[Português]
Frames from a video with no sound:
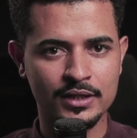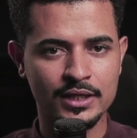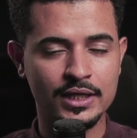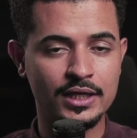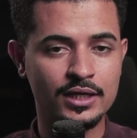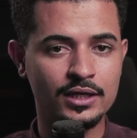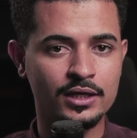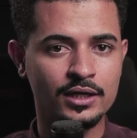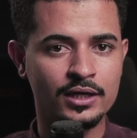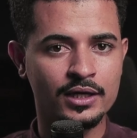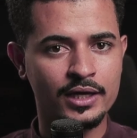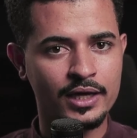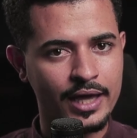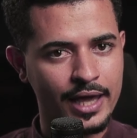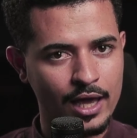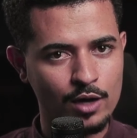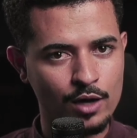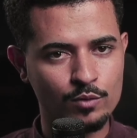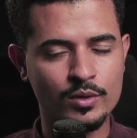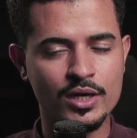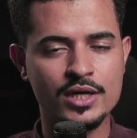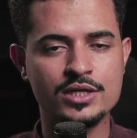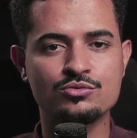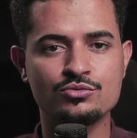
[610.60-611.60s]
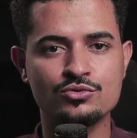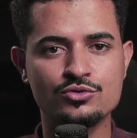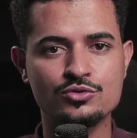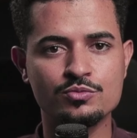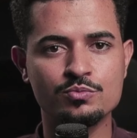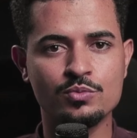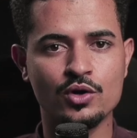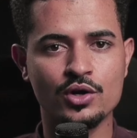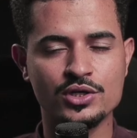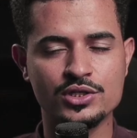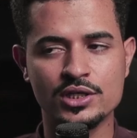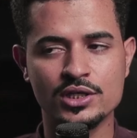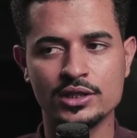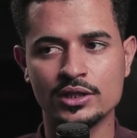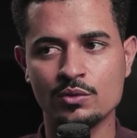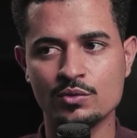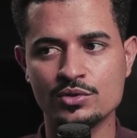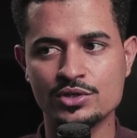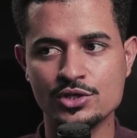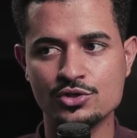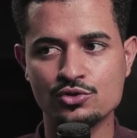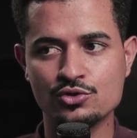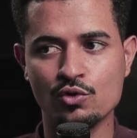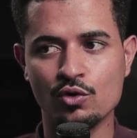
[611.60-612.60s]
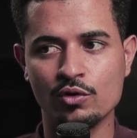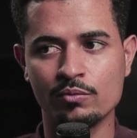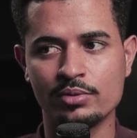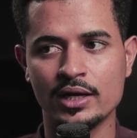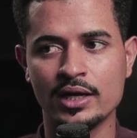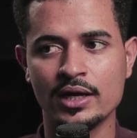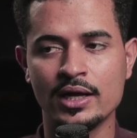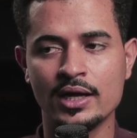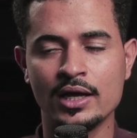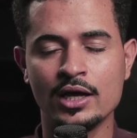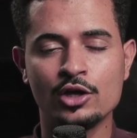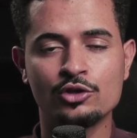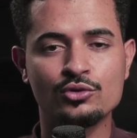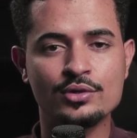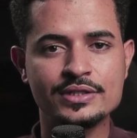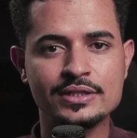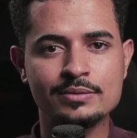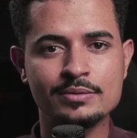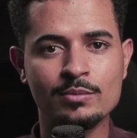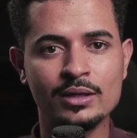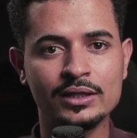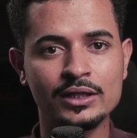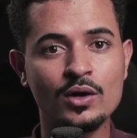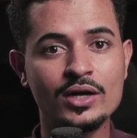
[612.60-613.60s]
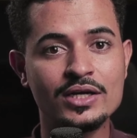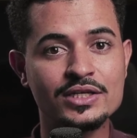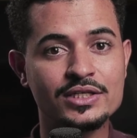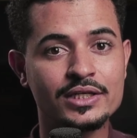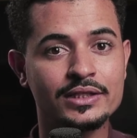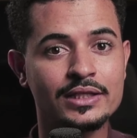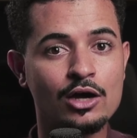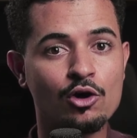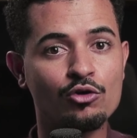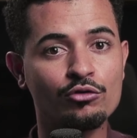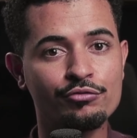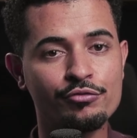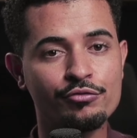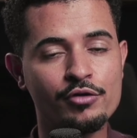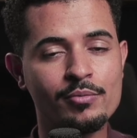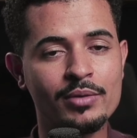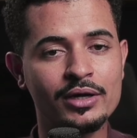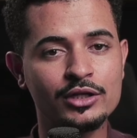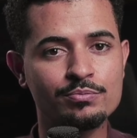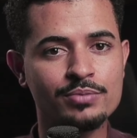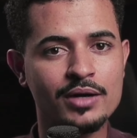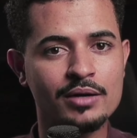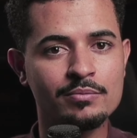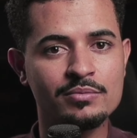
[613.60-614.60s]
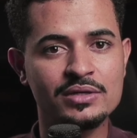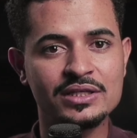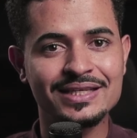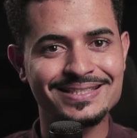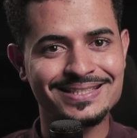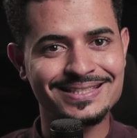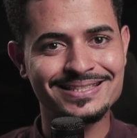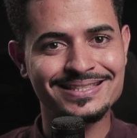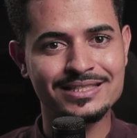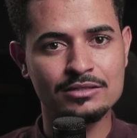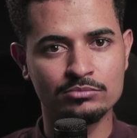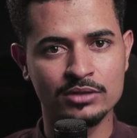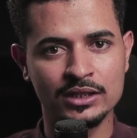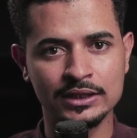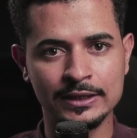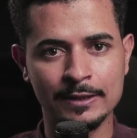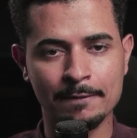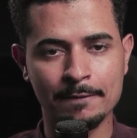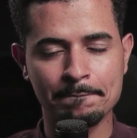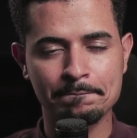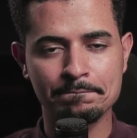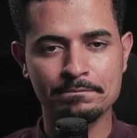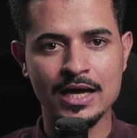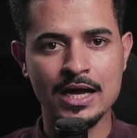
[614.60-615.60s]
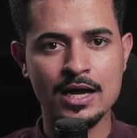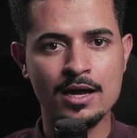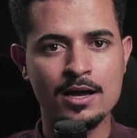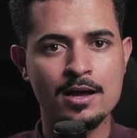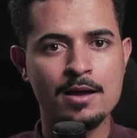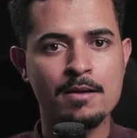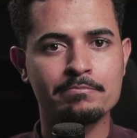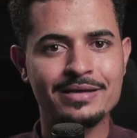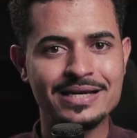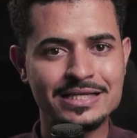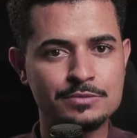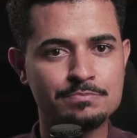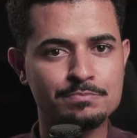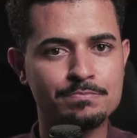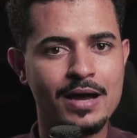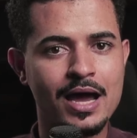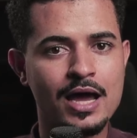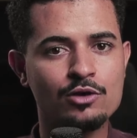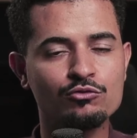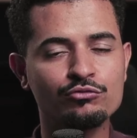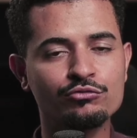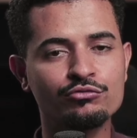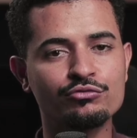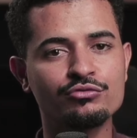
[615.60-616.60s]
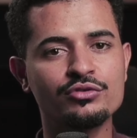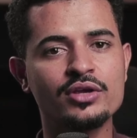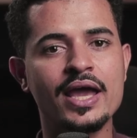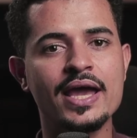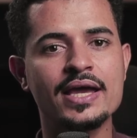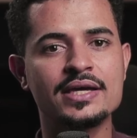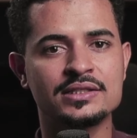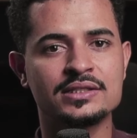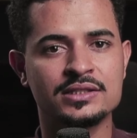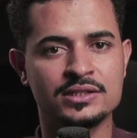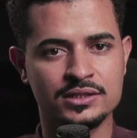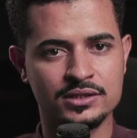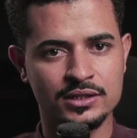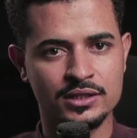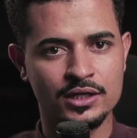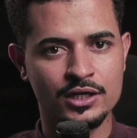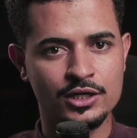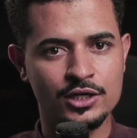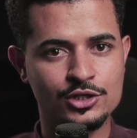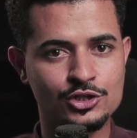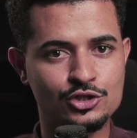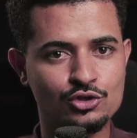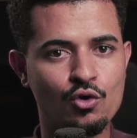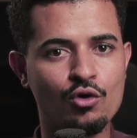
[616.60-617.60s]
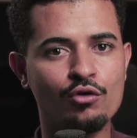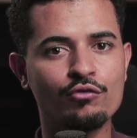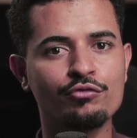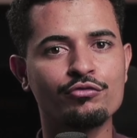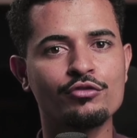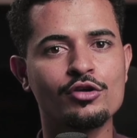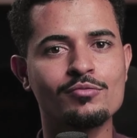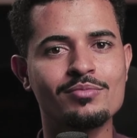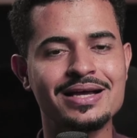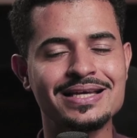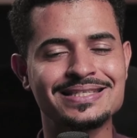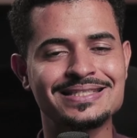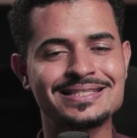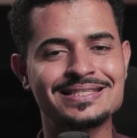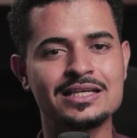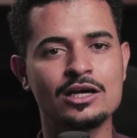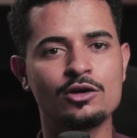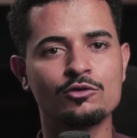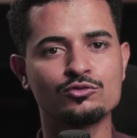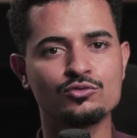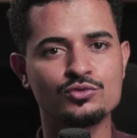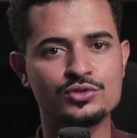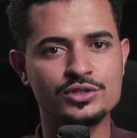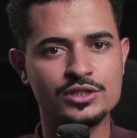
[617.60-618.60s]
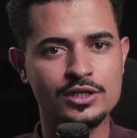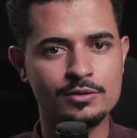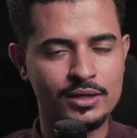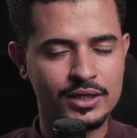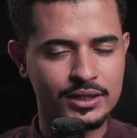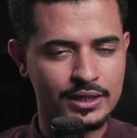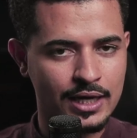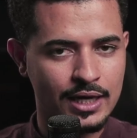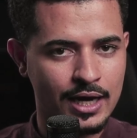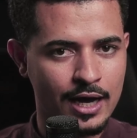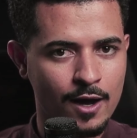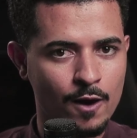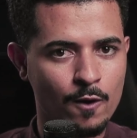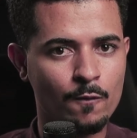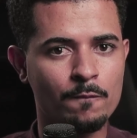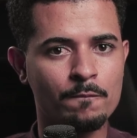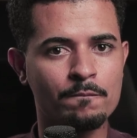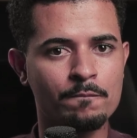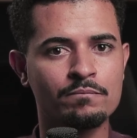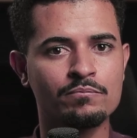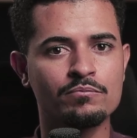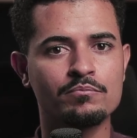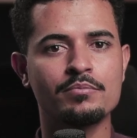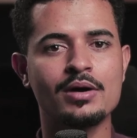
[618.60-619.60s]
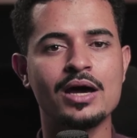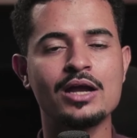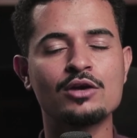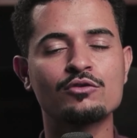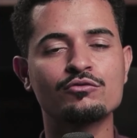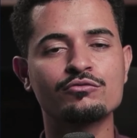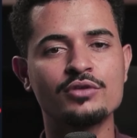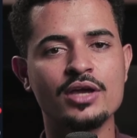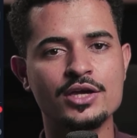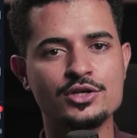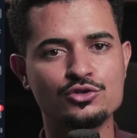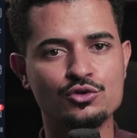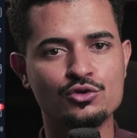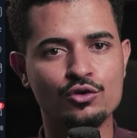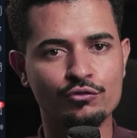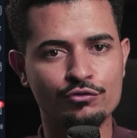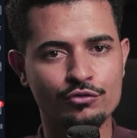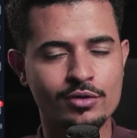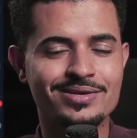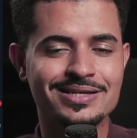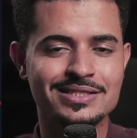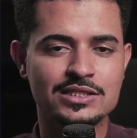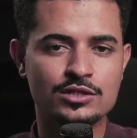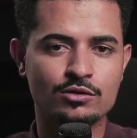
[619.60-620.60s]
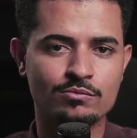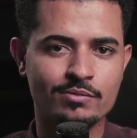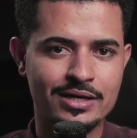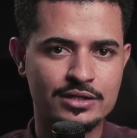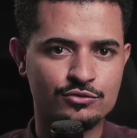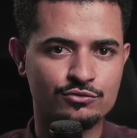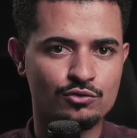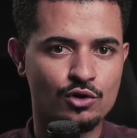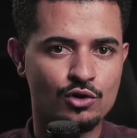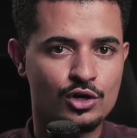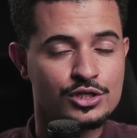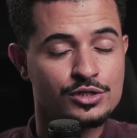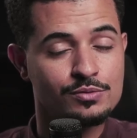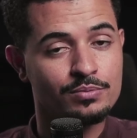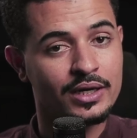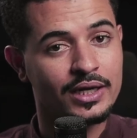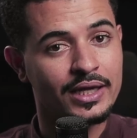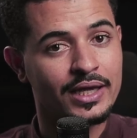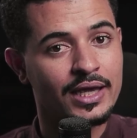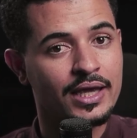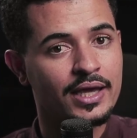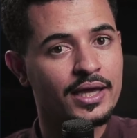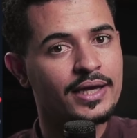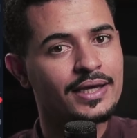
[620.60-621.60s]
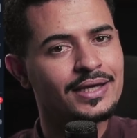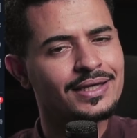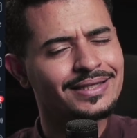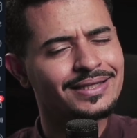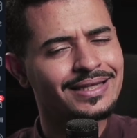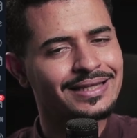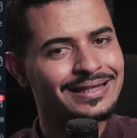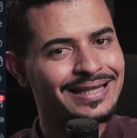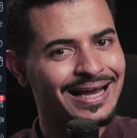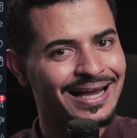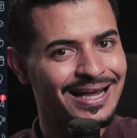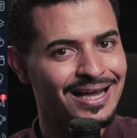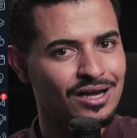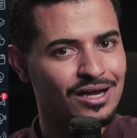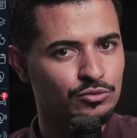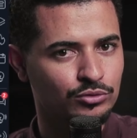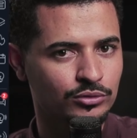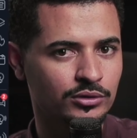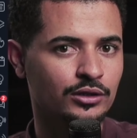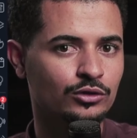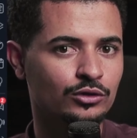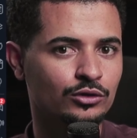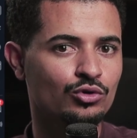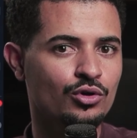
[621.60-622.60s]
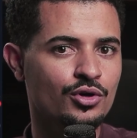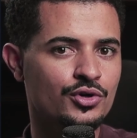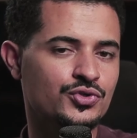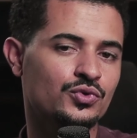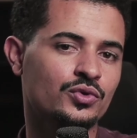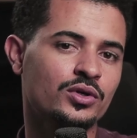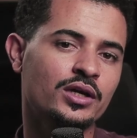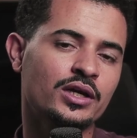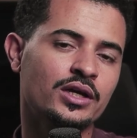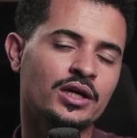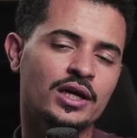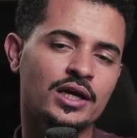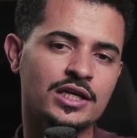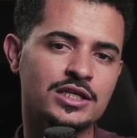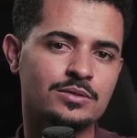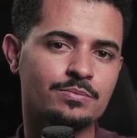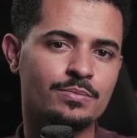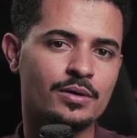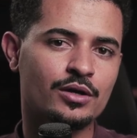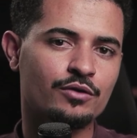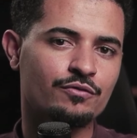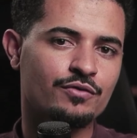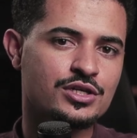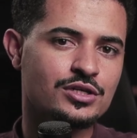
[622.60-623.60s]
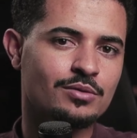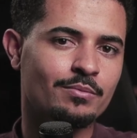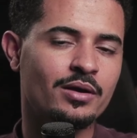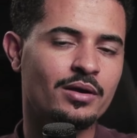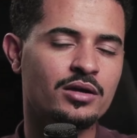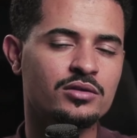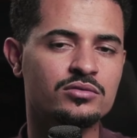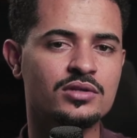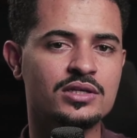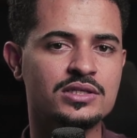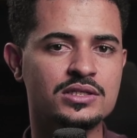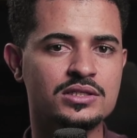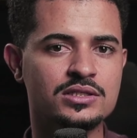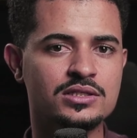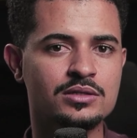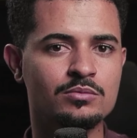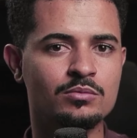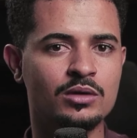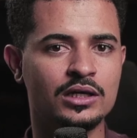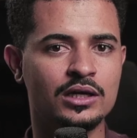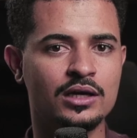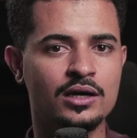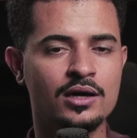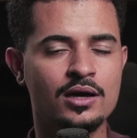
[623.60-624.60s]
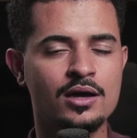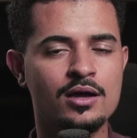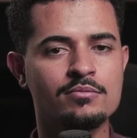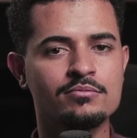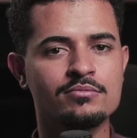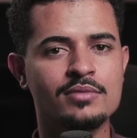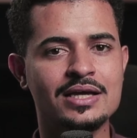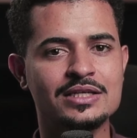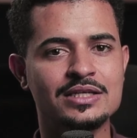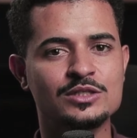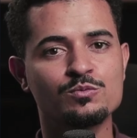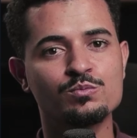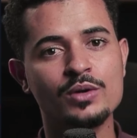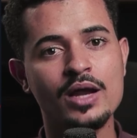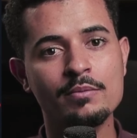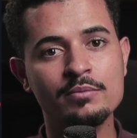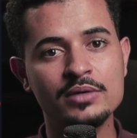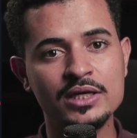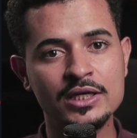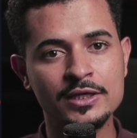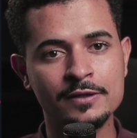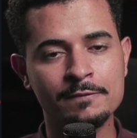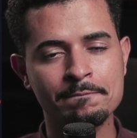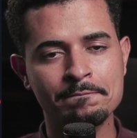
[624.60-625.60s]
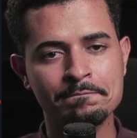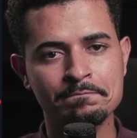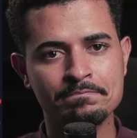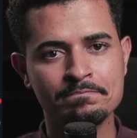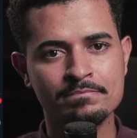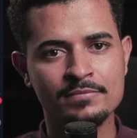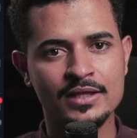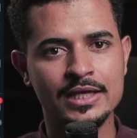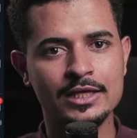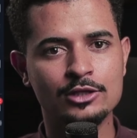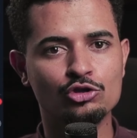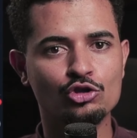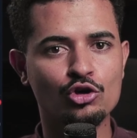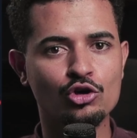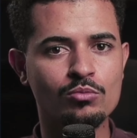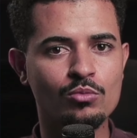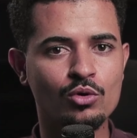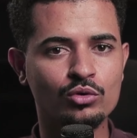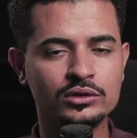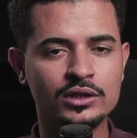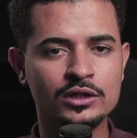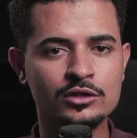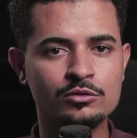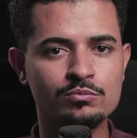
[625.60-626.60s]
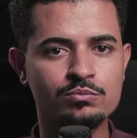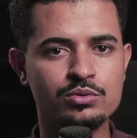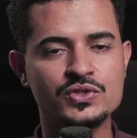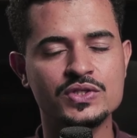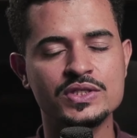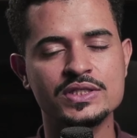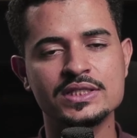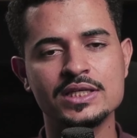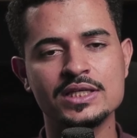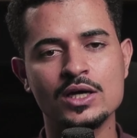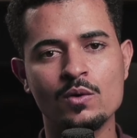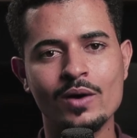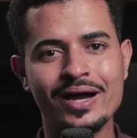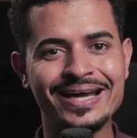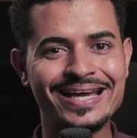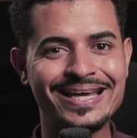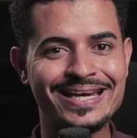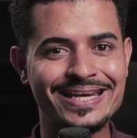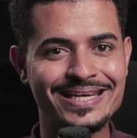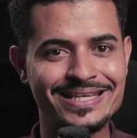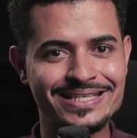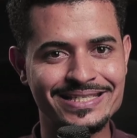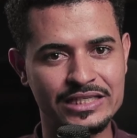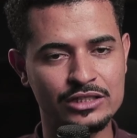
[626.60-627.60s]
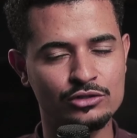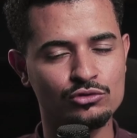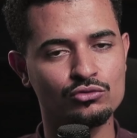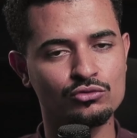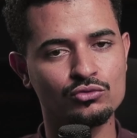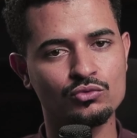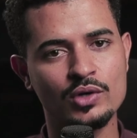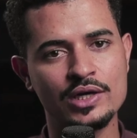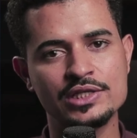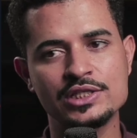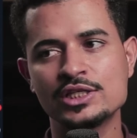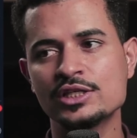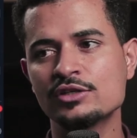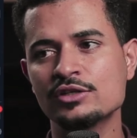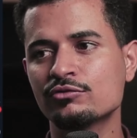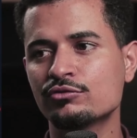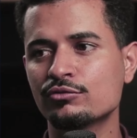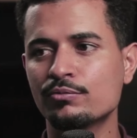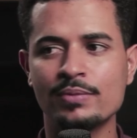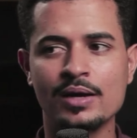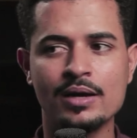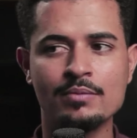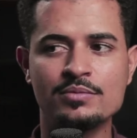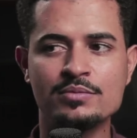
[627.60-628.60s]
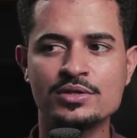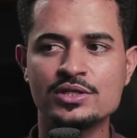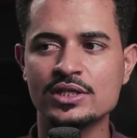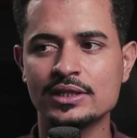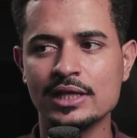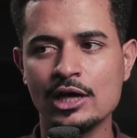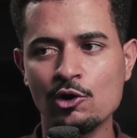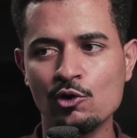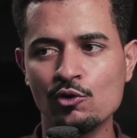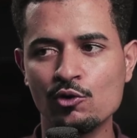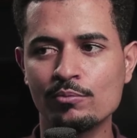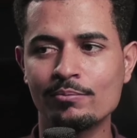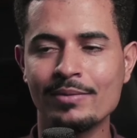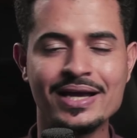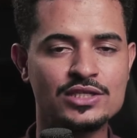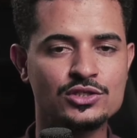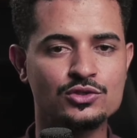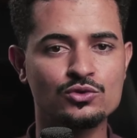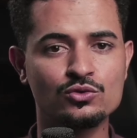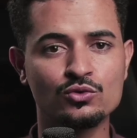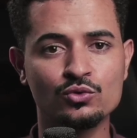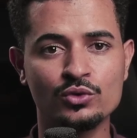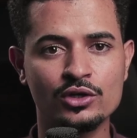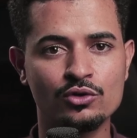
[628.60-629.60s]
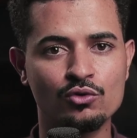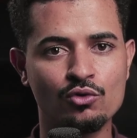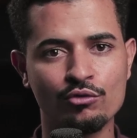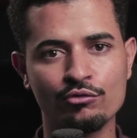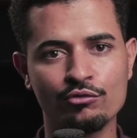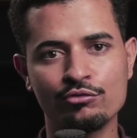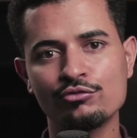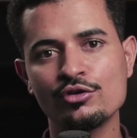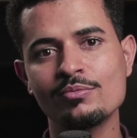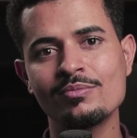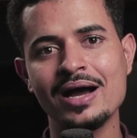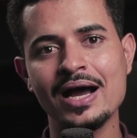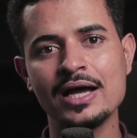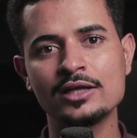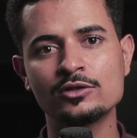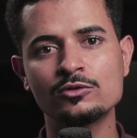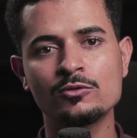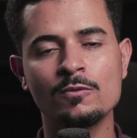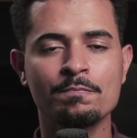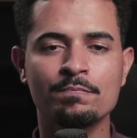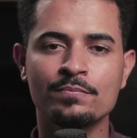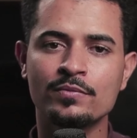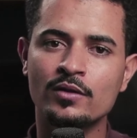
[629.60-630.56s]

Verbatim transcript: E é uma região de suporte. Então a gente compra. No semanal ele já está confirmando para mim nessa semana, tá? Mas para um viés de confirmação no semanal, para um viés de confirmação mais forte para quem ainda está cauteloso, espero o fechamento dessa semana. Mas para mim, que estou montando posição, acredito no ativo, para mim já está com mais do que confirmado.